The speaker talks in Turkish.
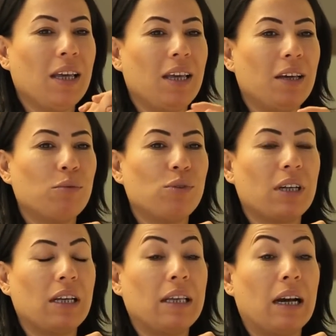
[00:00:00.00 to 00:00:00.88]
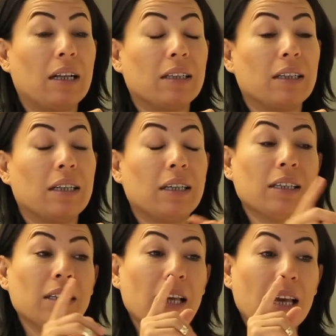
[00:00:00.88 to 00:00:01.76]
E, bu şekilde
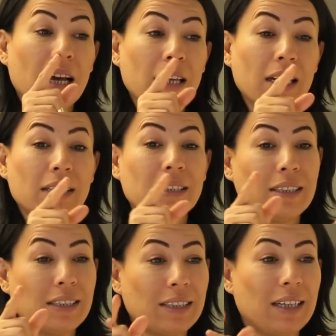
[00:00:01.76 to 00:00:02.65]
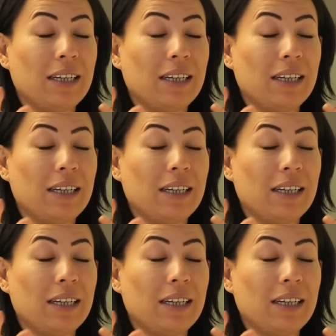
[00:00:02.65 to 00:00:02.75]
algılayın. Hayatınızla